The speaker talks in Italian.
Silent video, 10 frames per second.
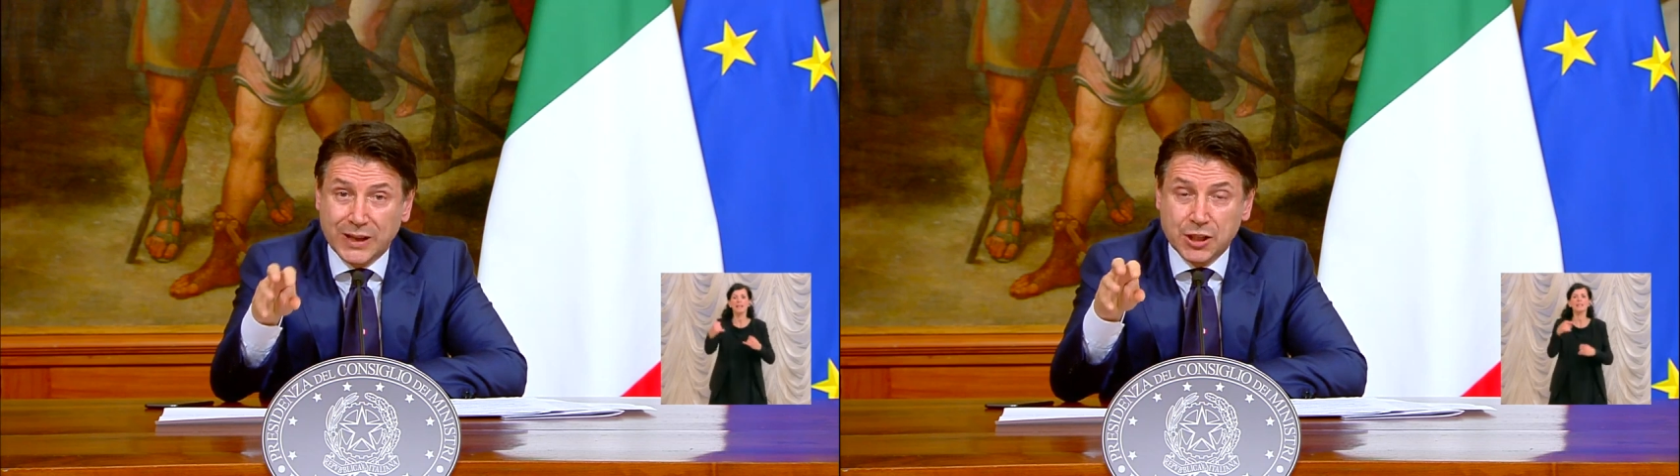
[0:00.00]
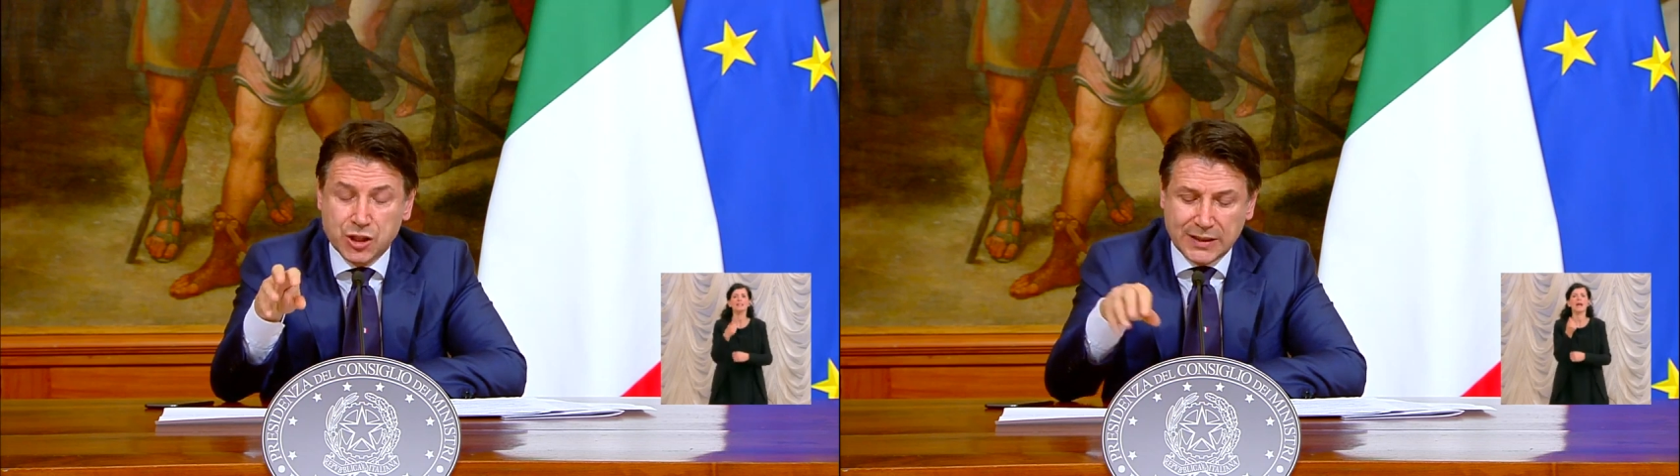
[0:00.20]

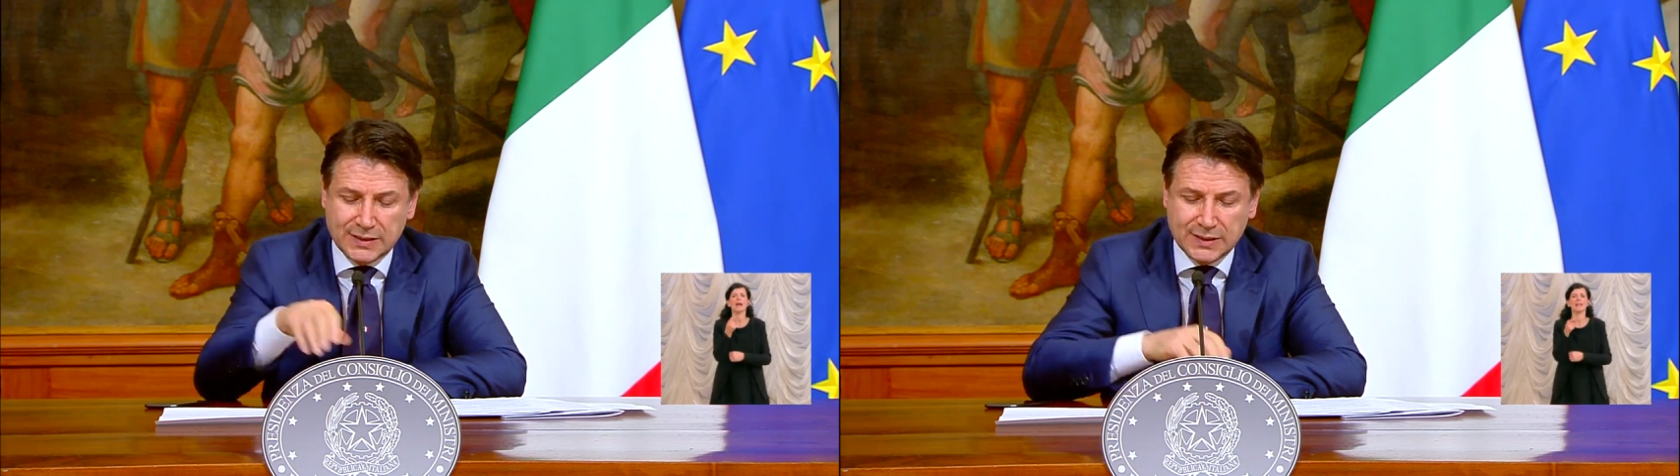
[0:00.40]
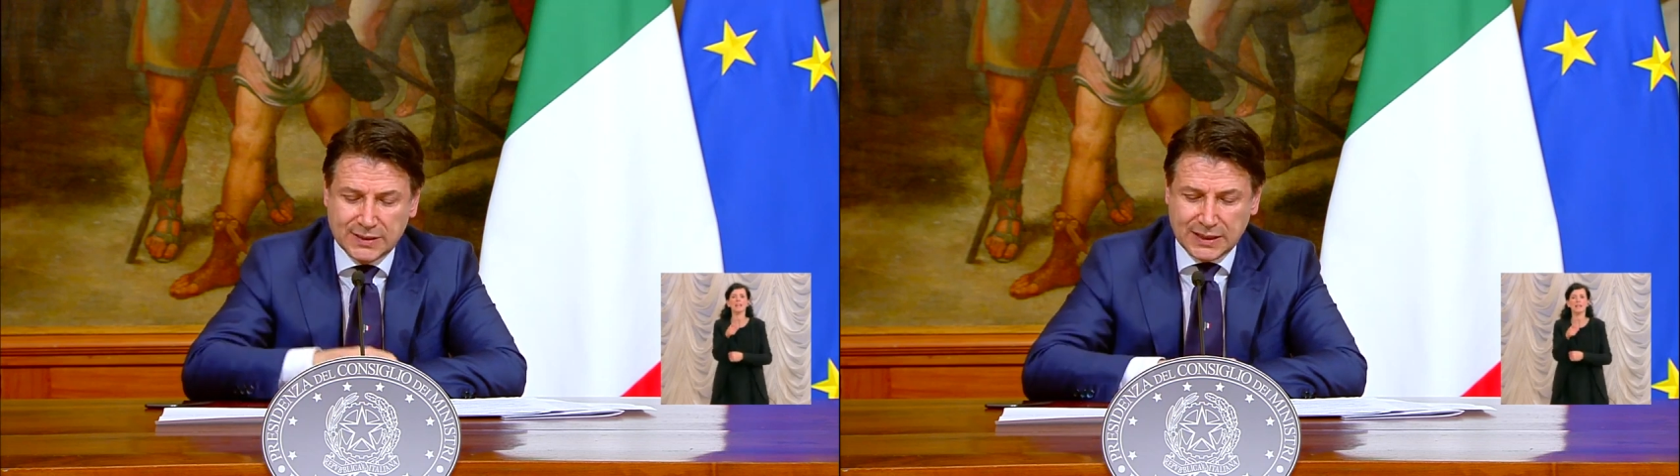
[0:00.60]
che già
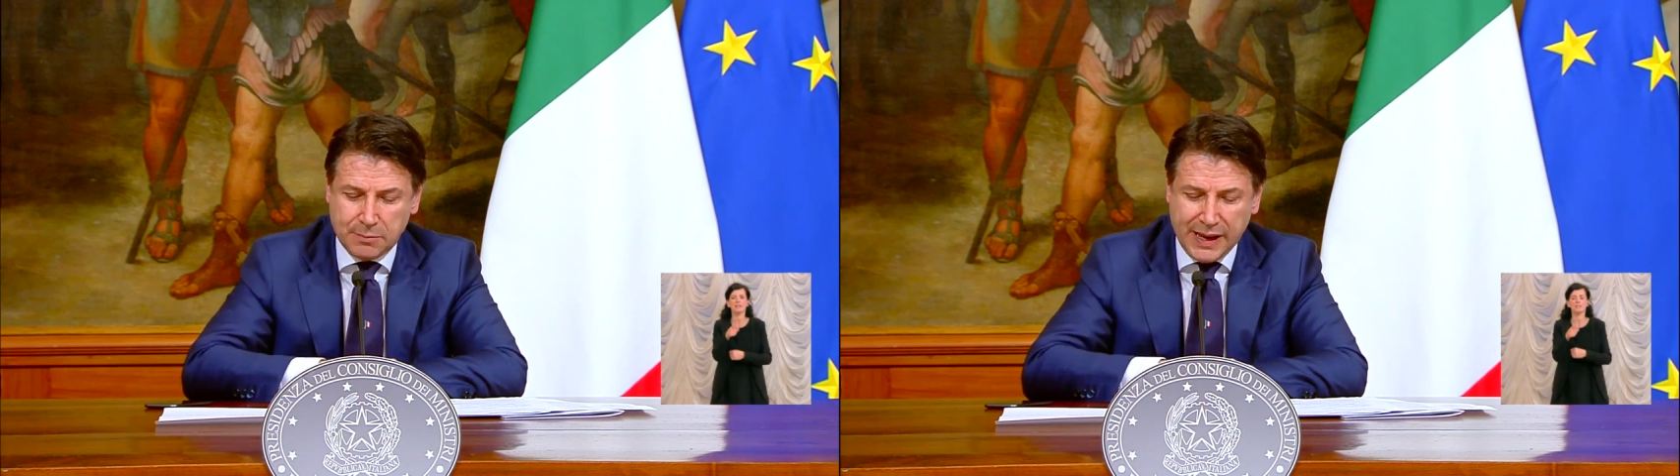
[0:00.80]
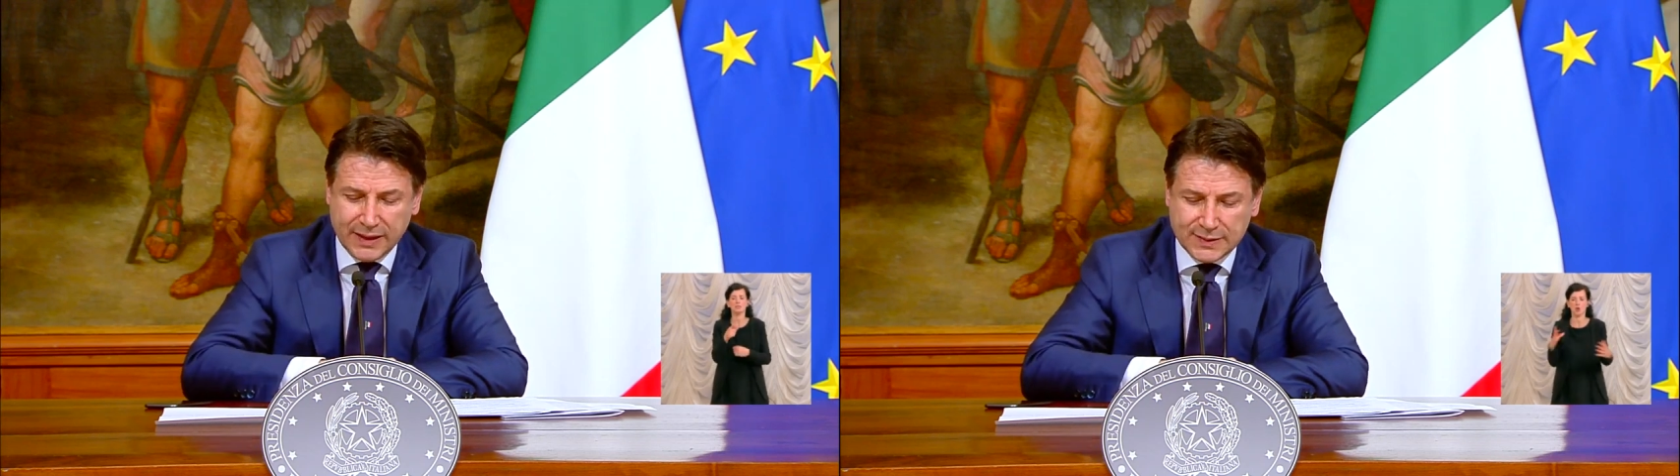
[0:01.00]
esiste,
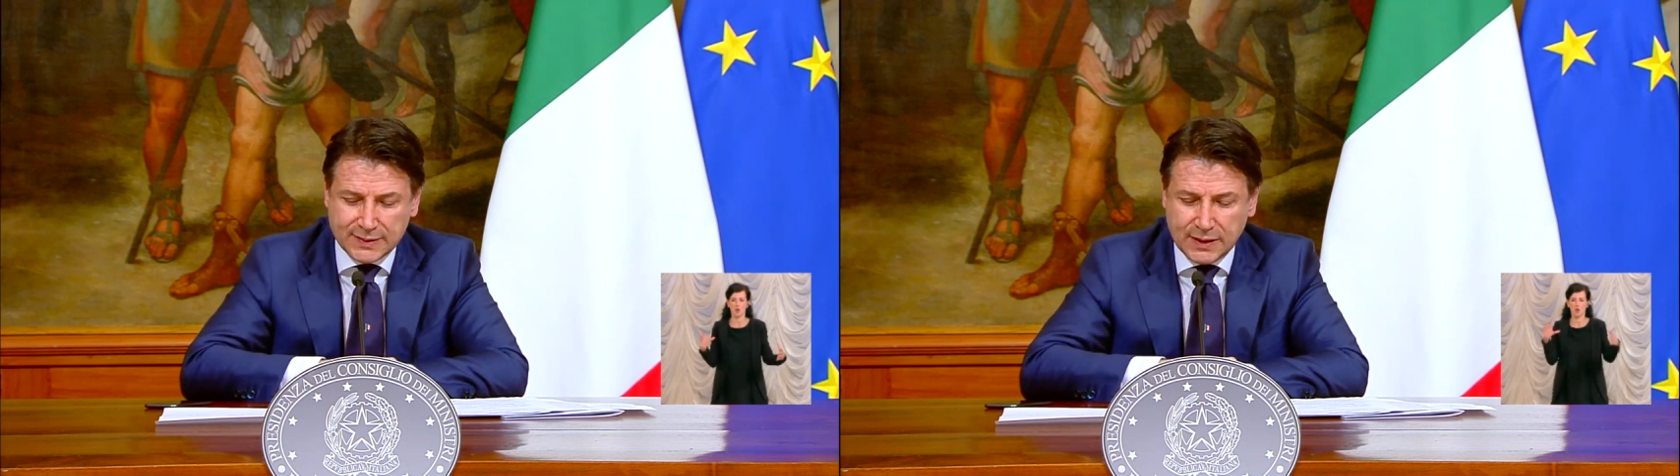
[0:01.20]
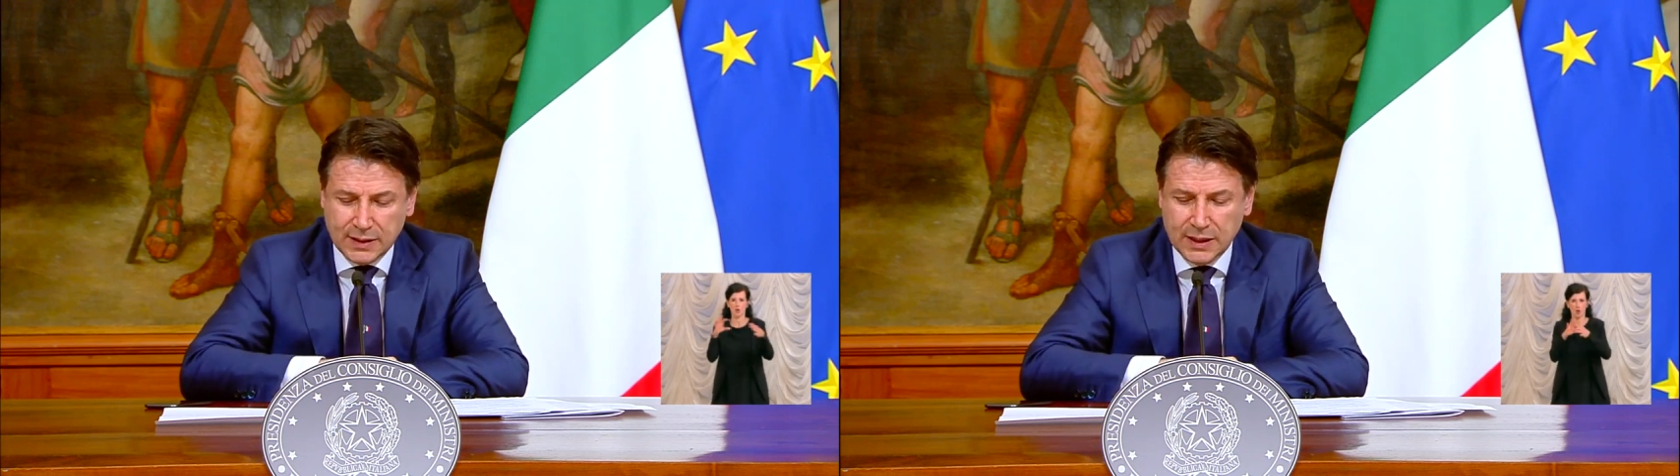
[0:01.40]

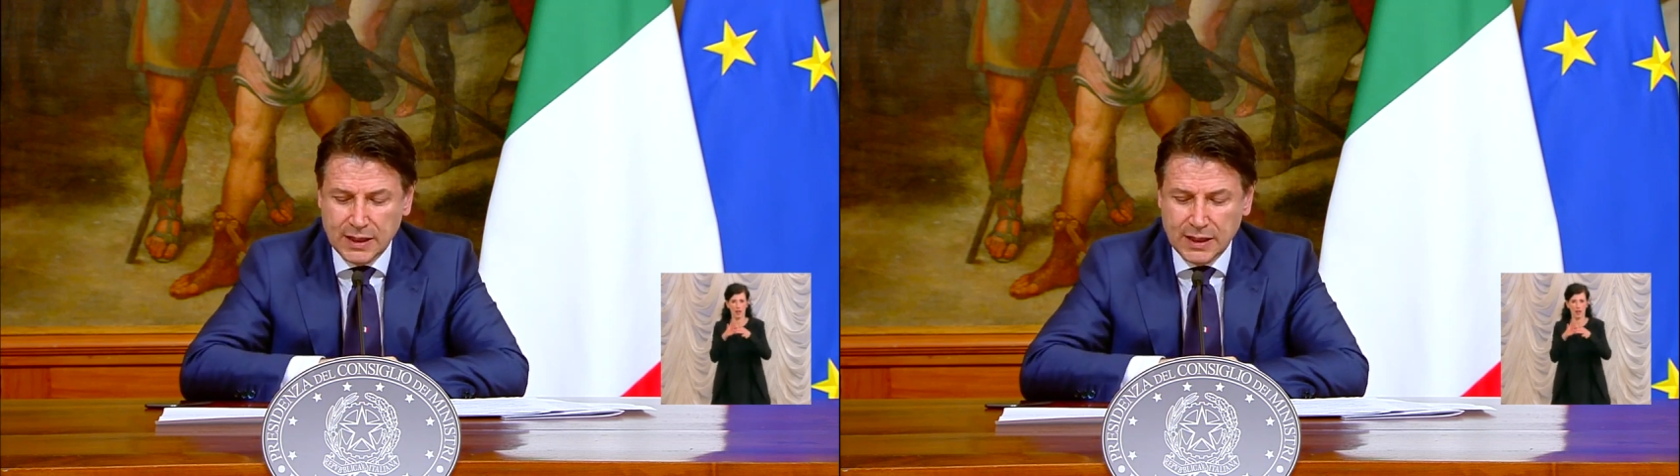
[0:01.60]
MES,